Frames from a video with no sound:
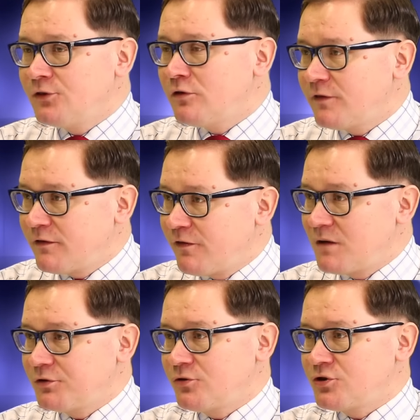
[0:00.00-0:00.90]
Nowa
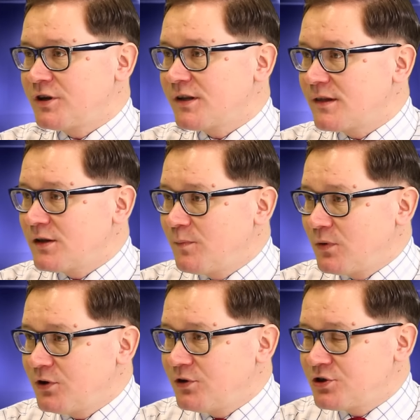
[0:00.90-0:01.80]
wartość na scenie
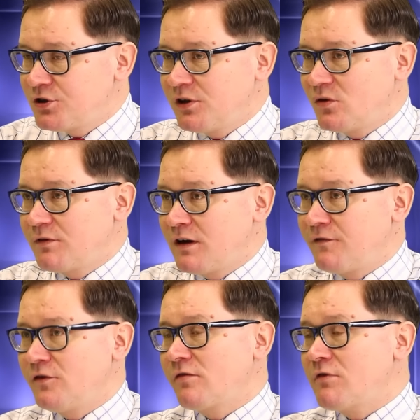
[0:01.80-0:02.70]
politycznej,
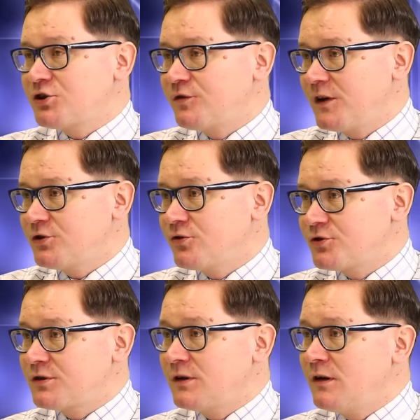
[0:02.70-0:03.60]
która wniosła
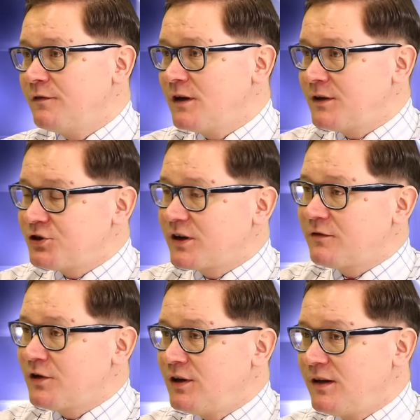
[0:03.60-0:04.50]
świeżość, e, wiele
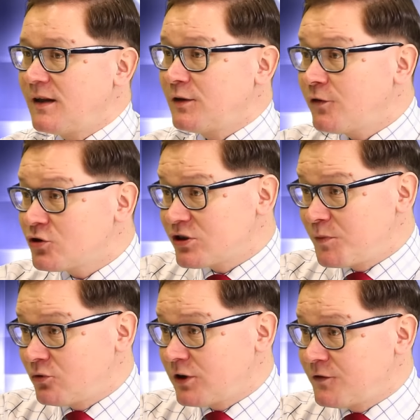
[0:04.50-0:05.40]
ciekawych inicjatyw,
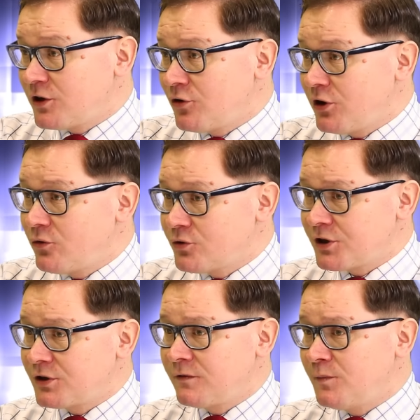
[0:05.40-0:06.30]
chociażby tutaj w Zielonej
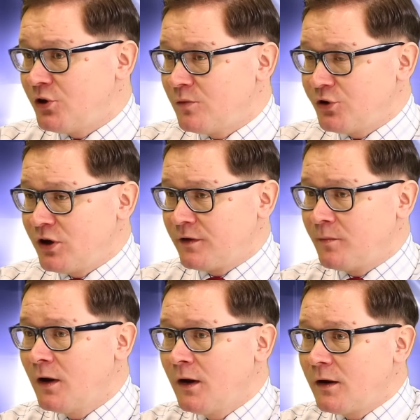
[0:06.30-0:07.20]
Górze, gdy wymienimy, nie
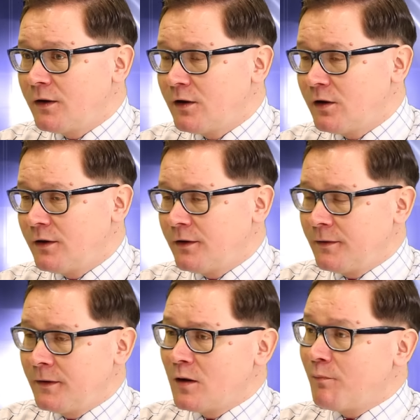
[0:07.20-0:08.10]
wiem,
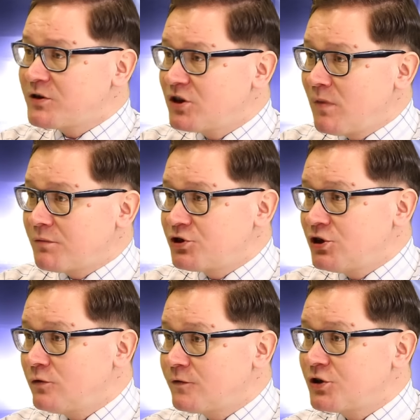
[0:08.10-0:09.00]
Basie
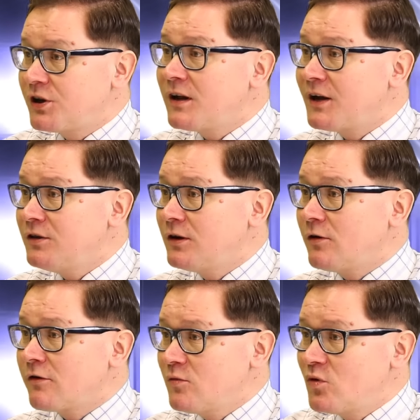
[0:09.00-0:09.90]
Marcinów czy kilka
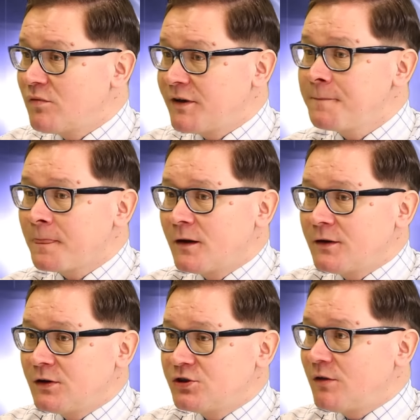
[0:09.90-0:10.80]
innych osób, które e,